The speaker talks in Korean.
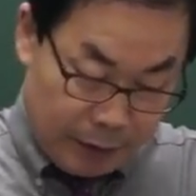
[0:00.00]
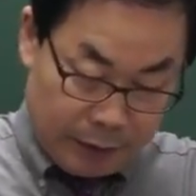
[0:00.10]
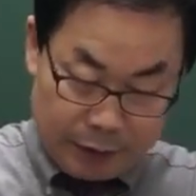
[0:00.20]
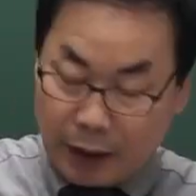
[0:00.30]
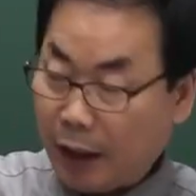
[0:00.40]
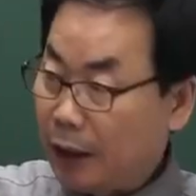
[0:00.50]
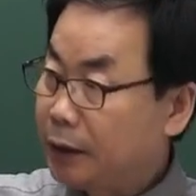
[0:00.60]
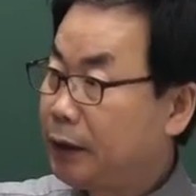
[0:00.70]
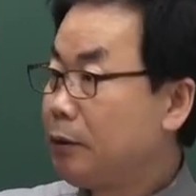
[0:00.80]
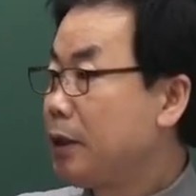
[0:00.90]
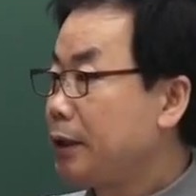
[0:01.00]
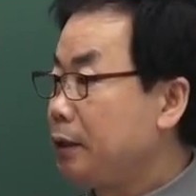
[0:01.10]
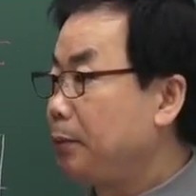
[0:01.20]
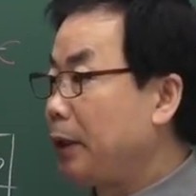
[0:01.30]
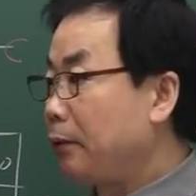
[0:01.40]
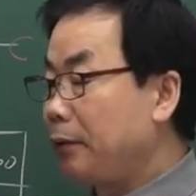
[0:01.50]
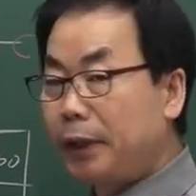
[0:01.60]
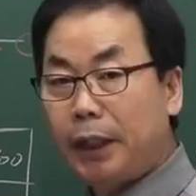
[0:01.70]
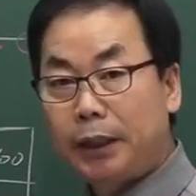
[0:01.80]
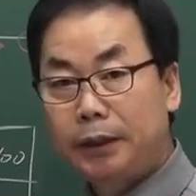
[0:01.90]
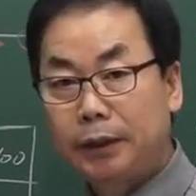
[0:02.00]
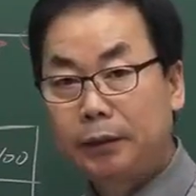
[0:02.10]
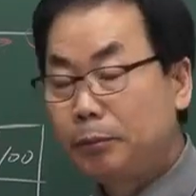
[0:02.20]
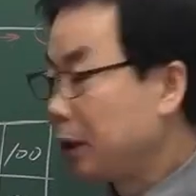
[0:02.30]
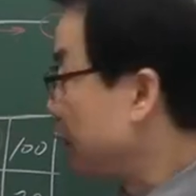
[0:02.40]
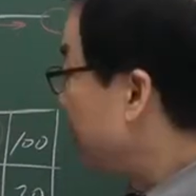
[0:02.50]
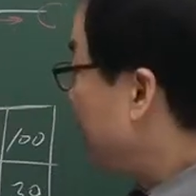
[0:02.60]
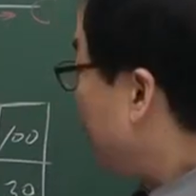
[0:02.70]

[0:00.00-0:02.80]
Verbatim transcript: 자, 지금까지 배운 게 지금 현재